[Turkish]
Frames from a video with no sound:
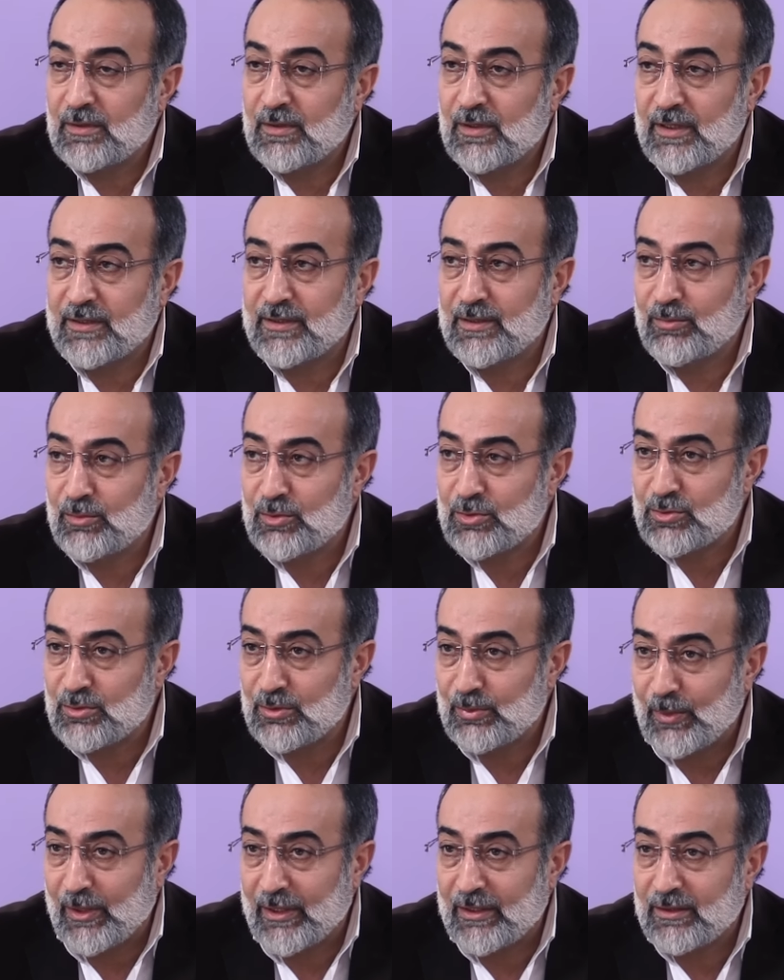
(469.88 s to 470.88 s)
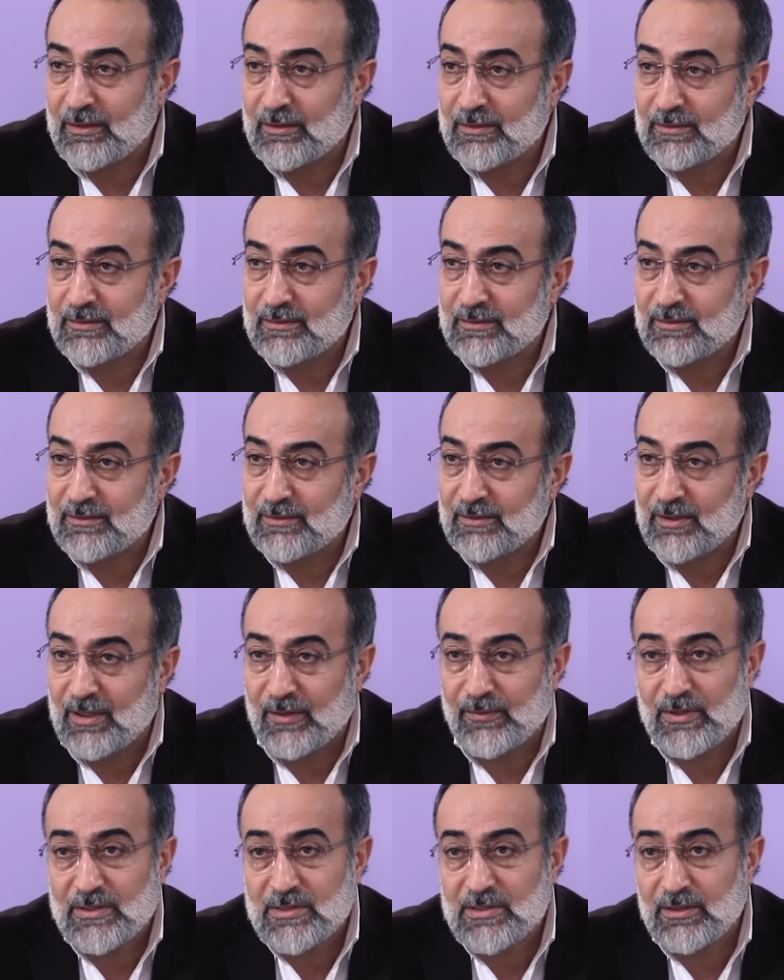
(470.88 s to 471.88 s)
adı Müslüman
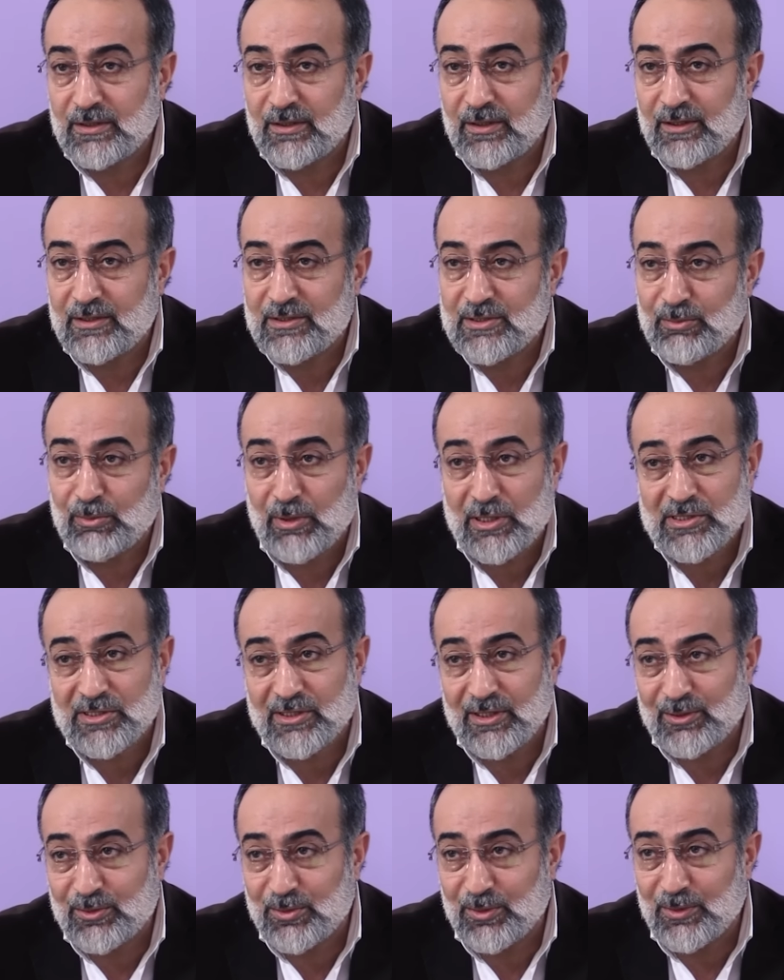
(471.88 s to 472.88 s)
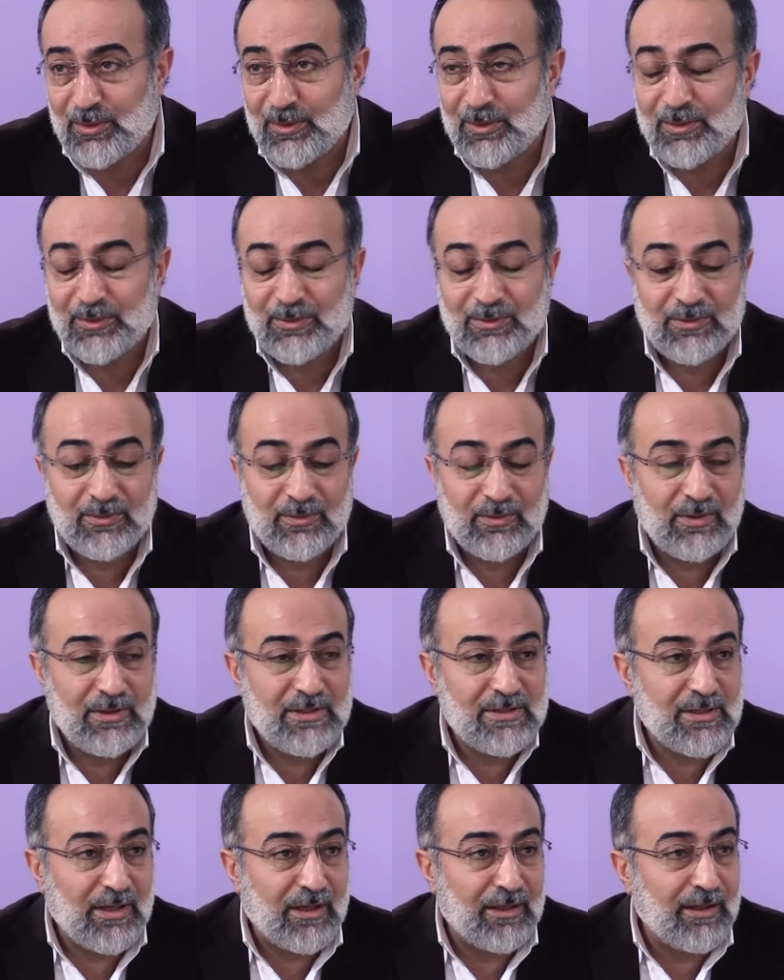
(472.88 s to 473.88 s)
kafasının içi başka türlü
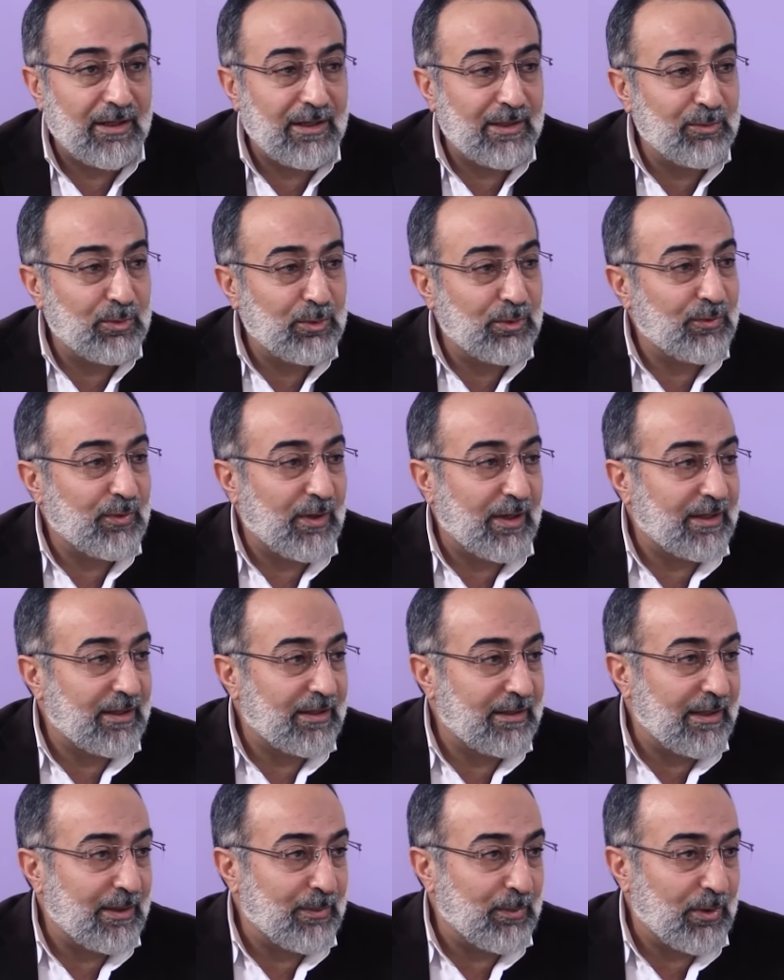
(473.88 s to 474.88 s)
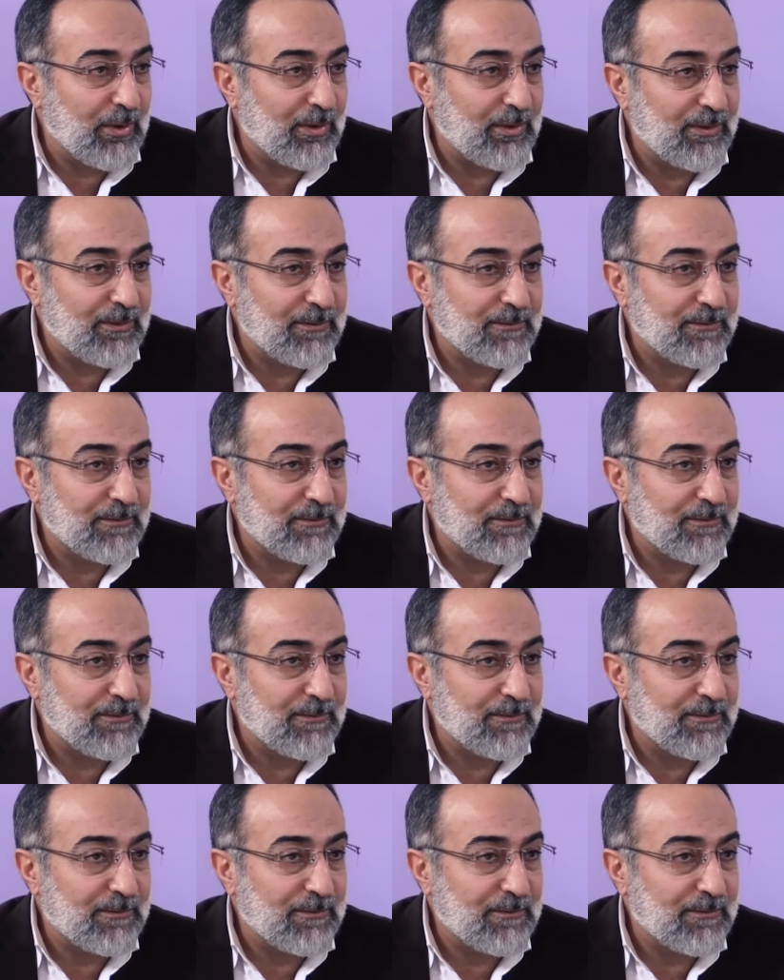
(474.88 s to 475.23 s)
insanları bunu fark edemiyor.